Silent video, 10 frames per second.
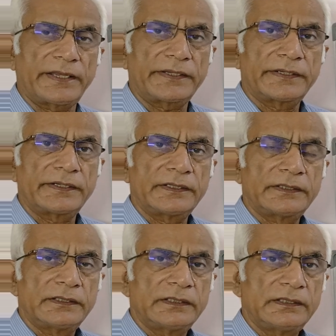हैं
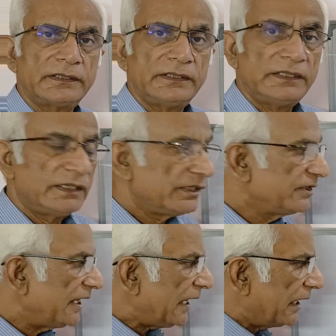
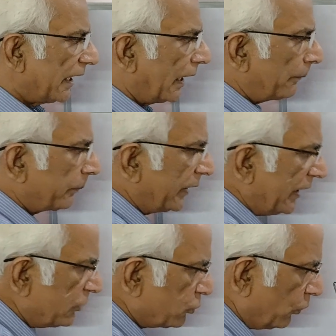ये
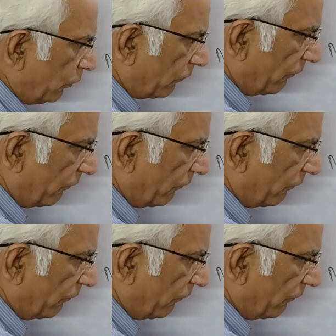आपके जो